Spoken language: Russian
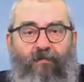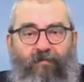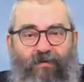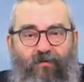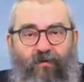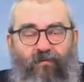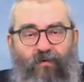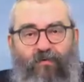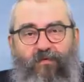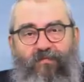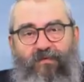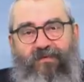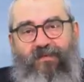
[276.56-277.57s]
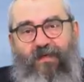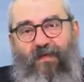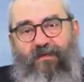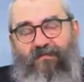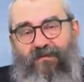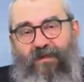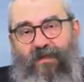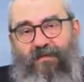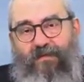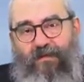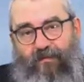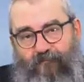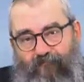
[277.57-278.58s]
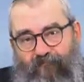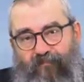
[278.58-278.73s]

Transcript: потом могут быть сняты встряской.